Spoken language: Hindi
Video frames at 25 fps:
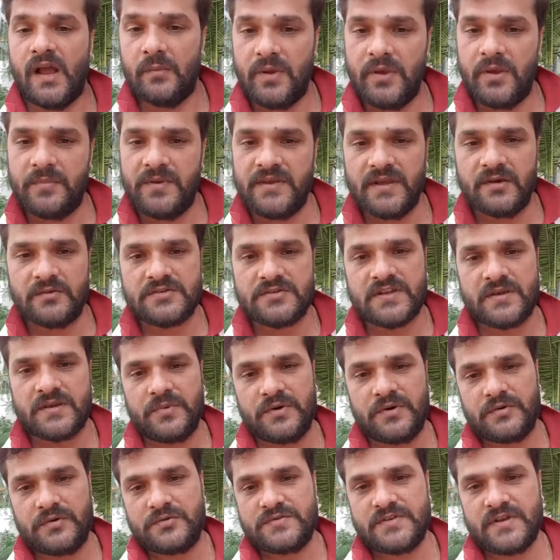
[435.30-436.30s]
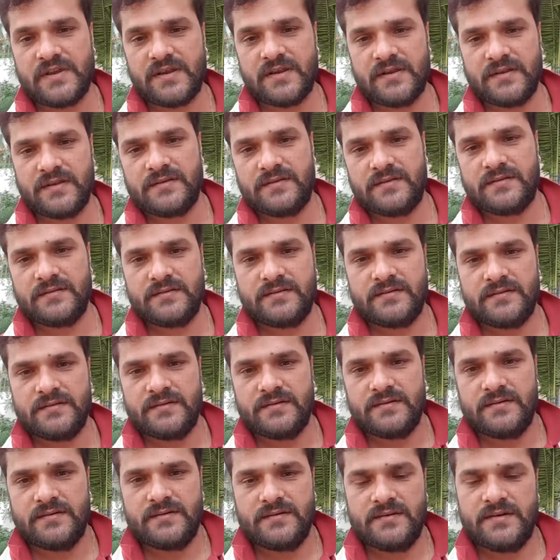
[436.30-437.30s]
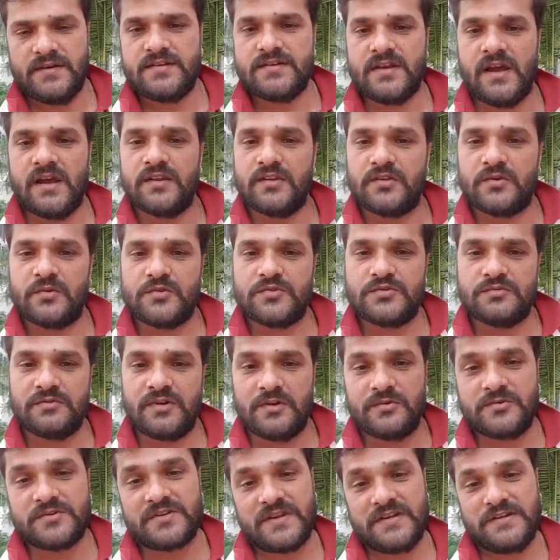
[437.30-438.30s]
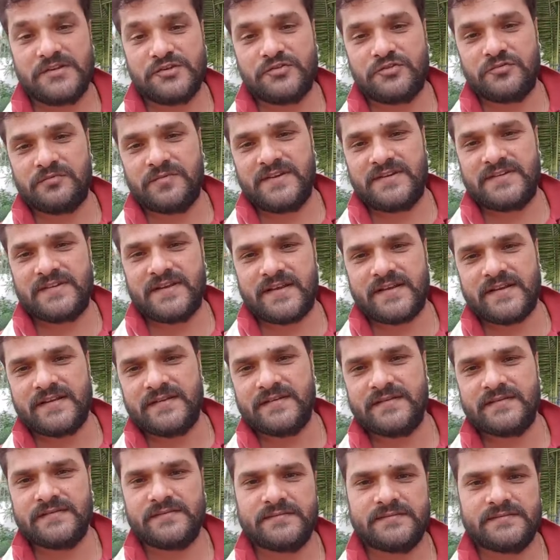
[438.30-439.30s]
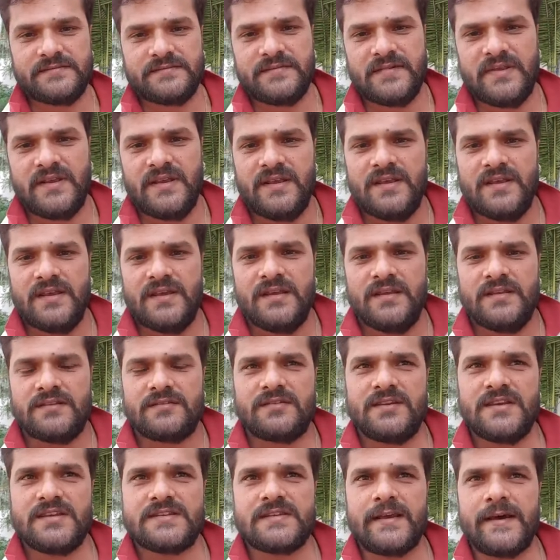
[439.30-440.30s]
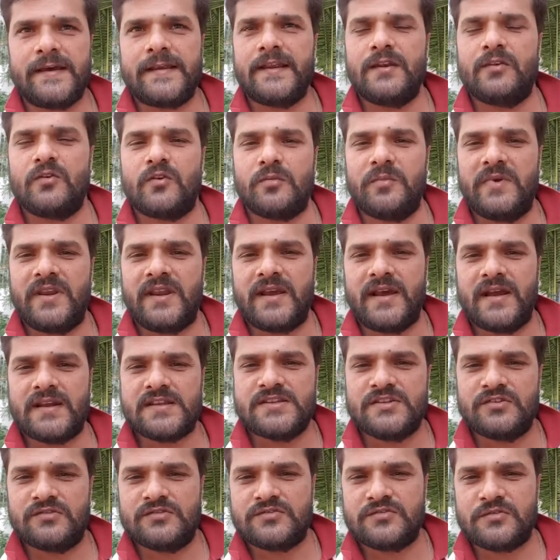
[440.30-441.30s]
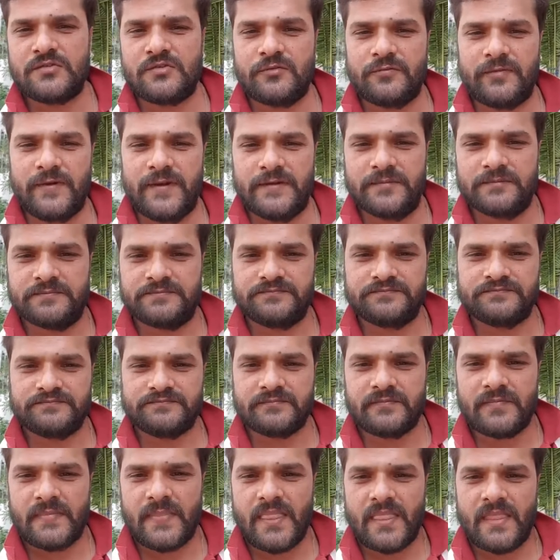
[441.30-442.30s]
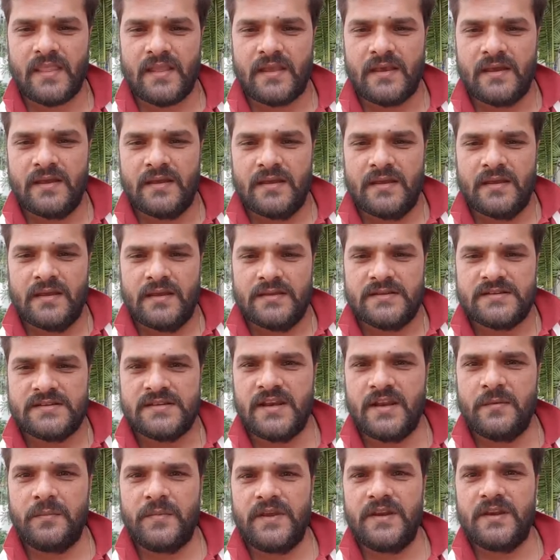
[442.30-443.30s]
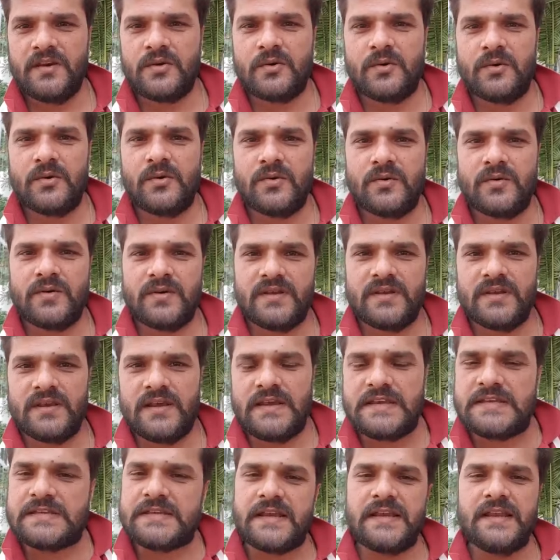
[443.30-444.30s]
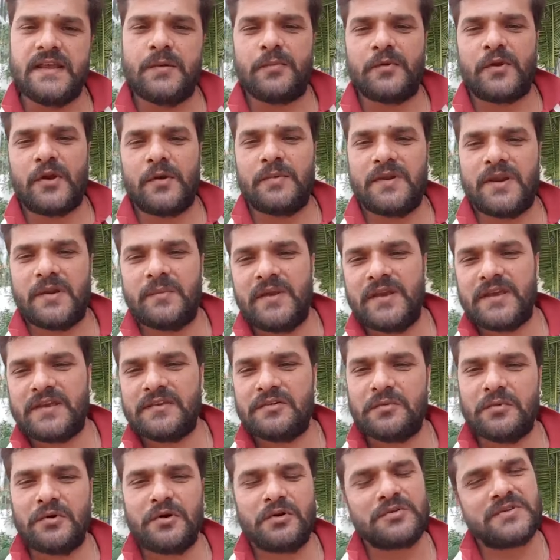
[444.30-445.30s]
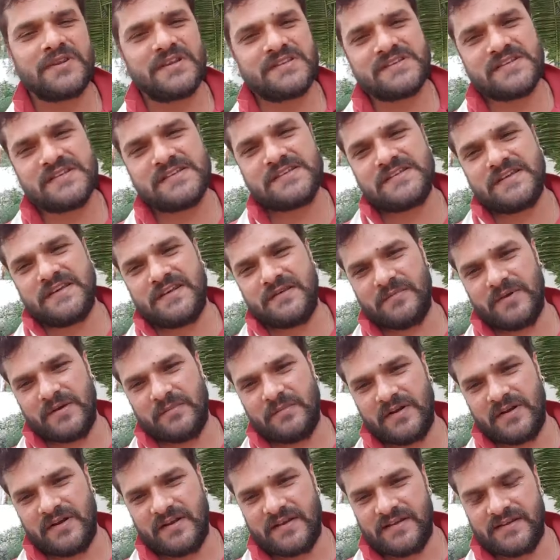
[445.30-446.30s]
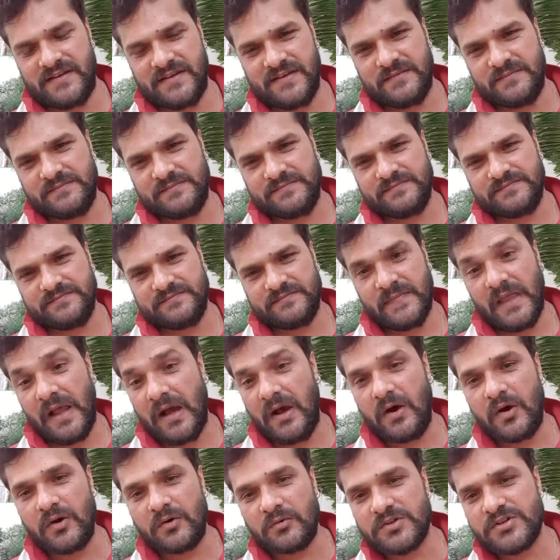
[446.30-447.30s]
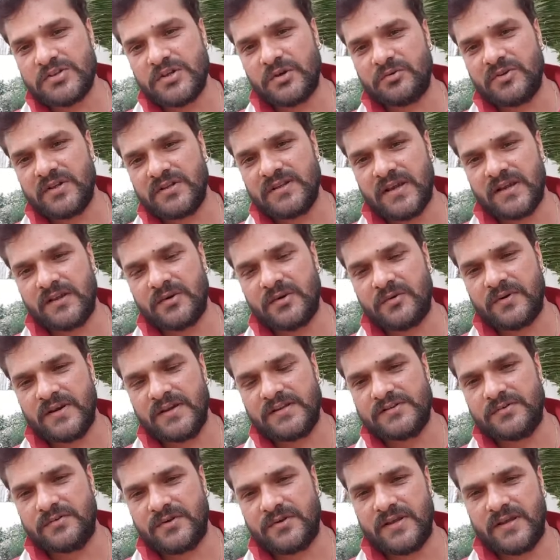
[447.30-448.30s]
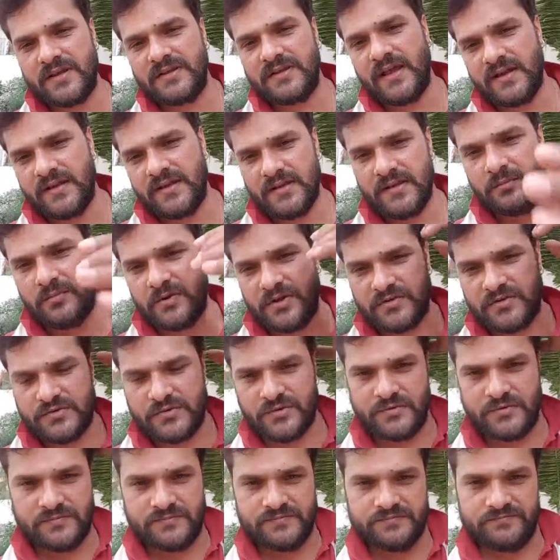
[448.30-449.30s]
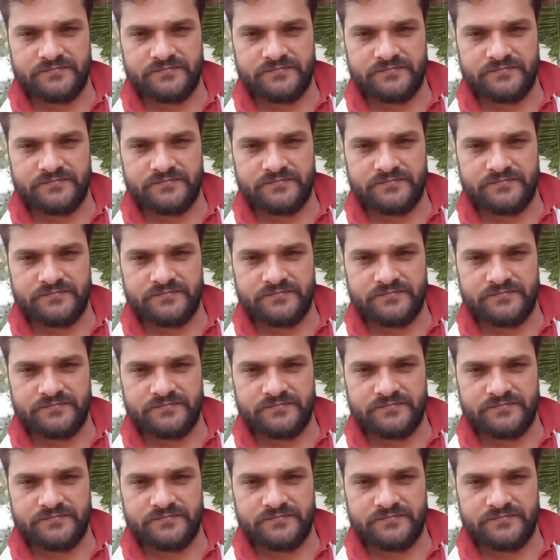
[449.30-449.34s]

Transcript: अभय भैया उसके प्रोड्यूसर हैं निशांत उज्ज्वल उसके डिस्ट्रीब्यूटर हैं तो ये सारे लोग मेरे गार्जियन स्वरूप हैं सिर्फ इनको इसीलिए प्रॉब्लम है कि वो बहुत अच्छी सिनेमा बन गई है और वो चौदह तारीख को रिलीज हो रही है यानी कि परसों